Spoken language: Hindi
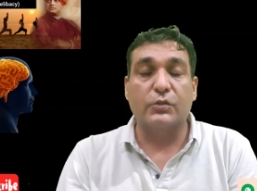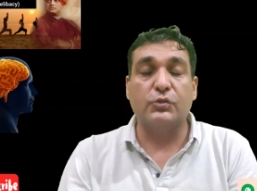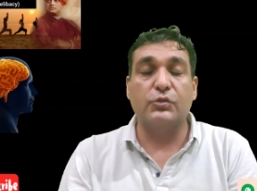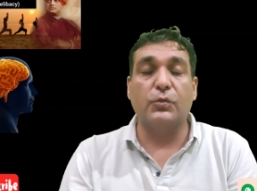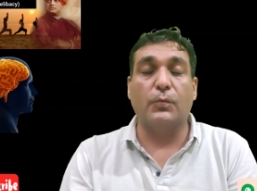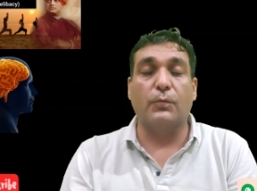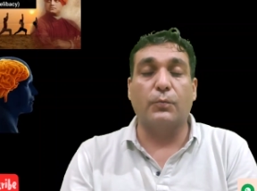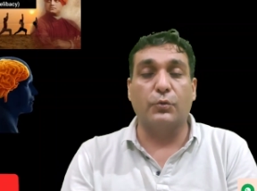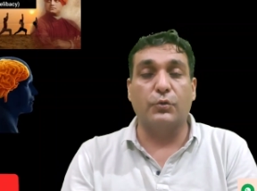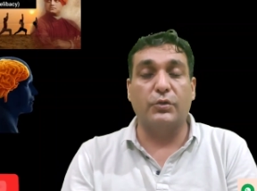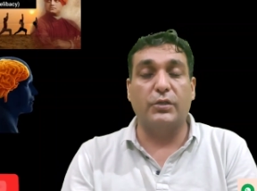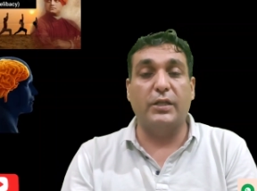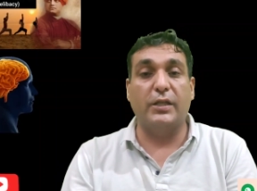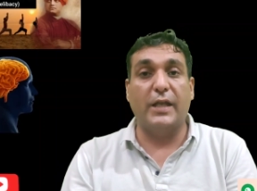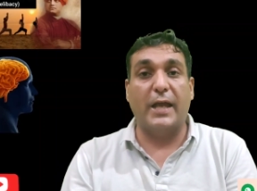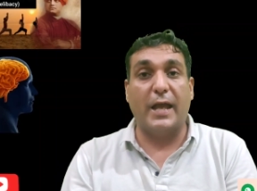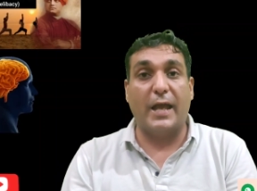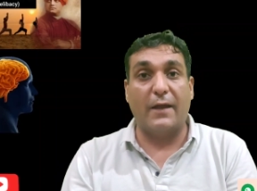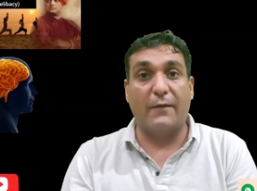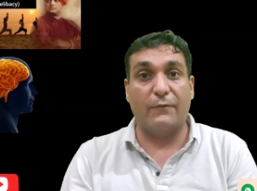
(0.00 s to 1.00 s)
तो जो
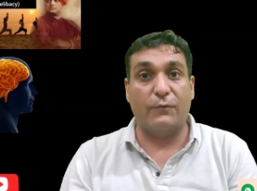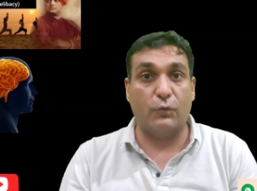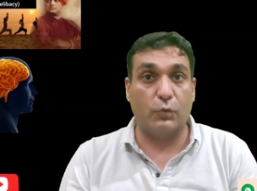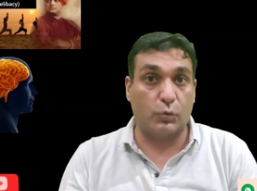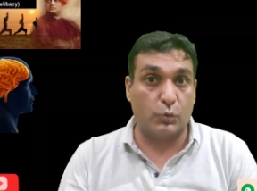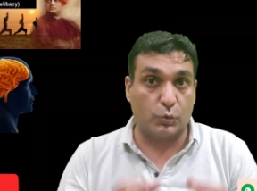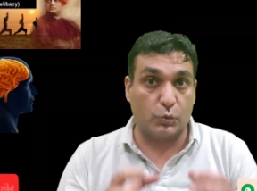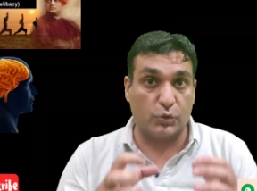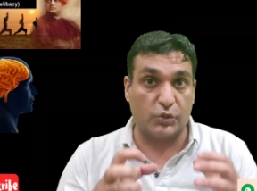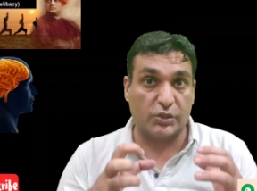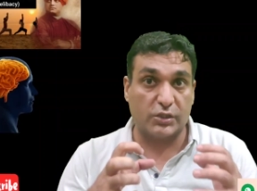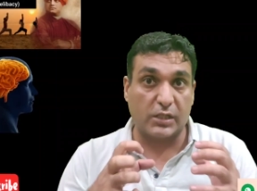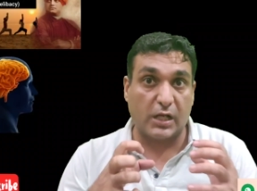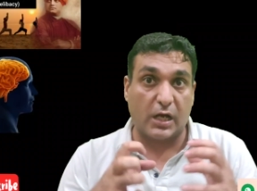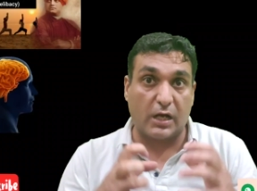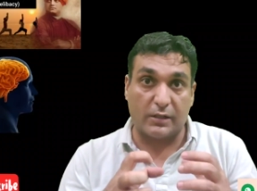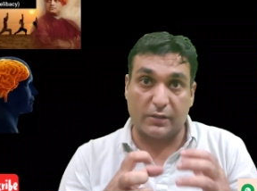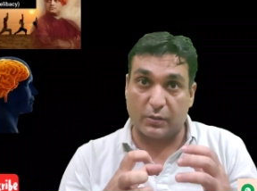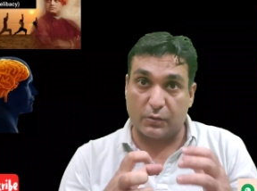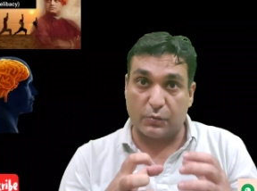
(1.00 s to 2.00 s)
बुद्धि है वो
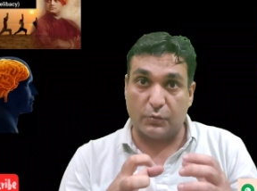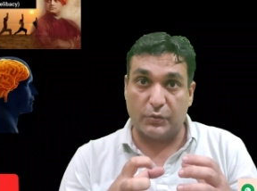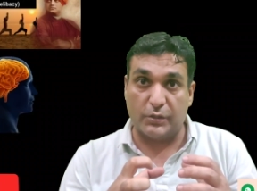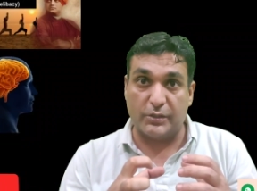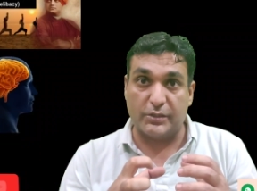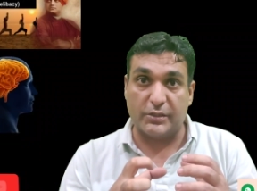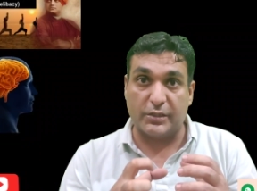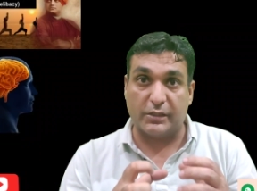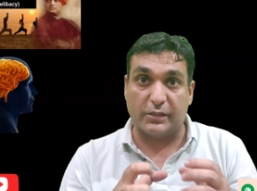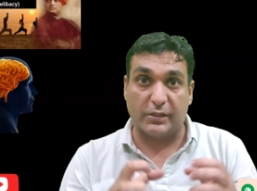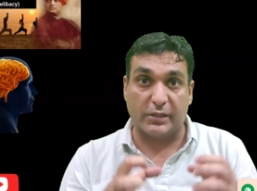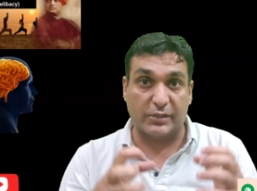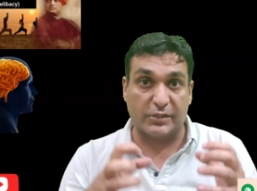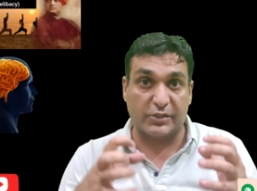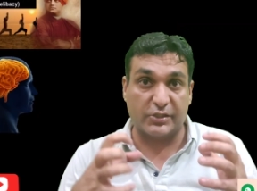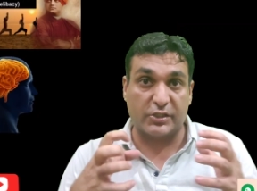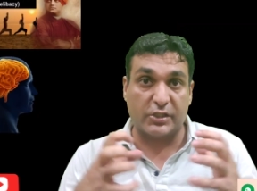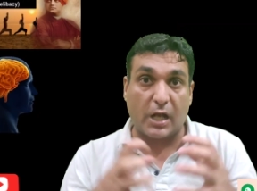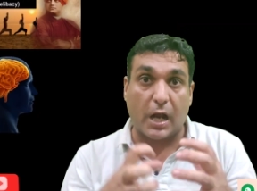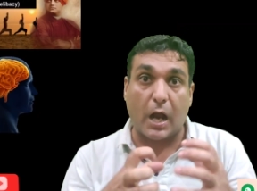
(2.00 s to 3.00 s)
कुशाग्र होनी चाहिए
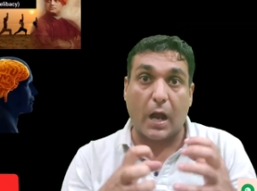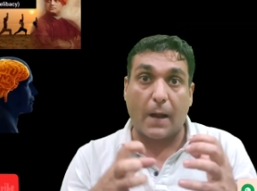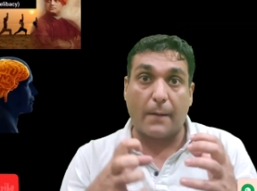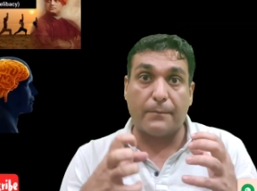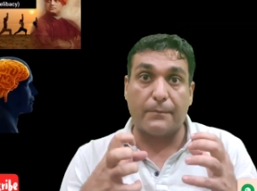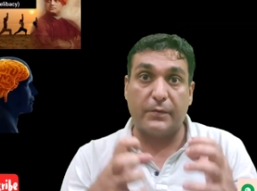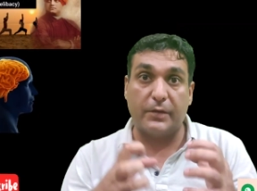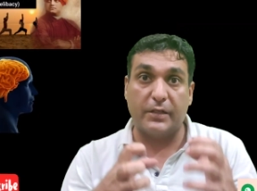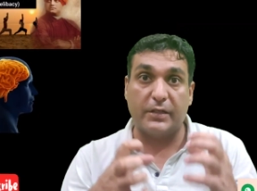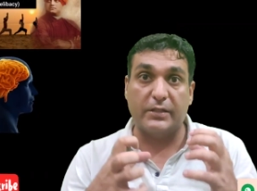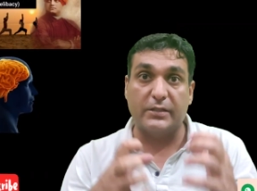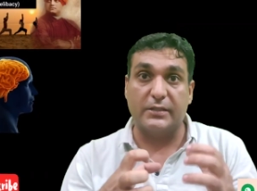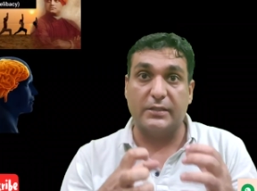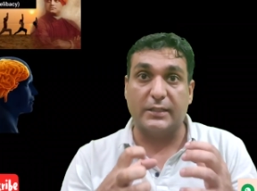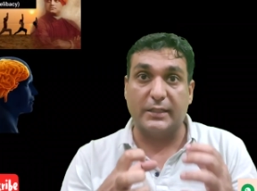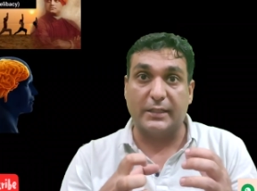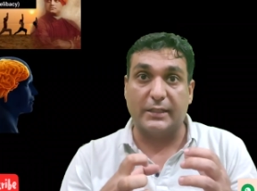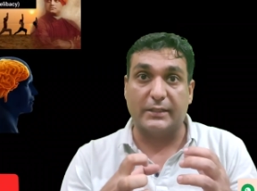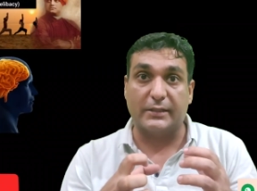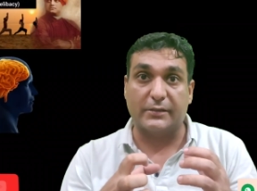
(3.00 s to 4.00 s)
शार्प
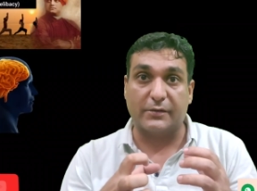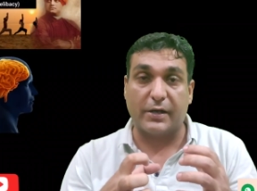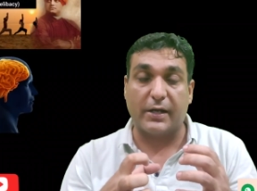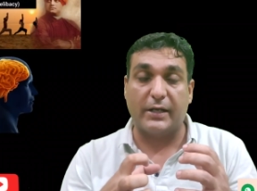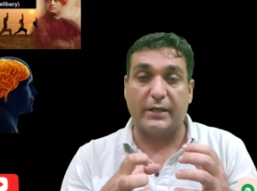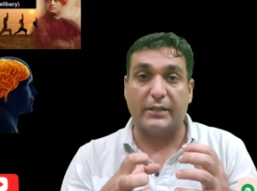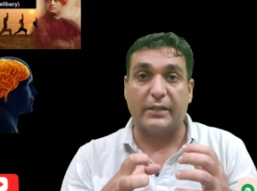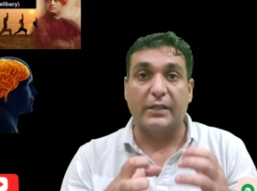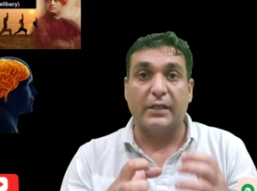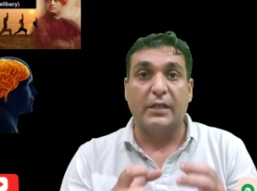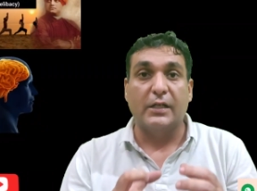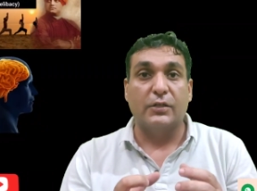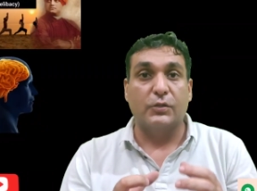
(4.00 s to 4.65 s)
इंटेलेक्ट राइट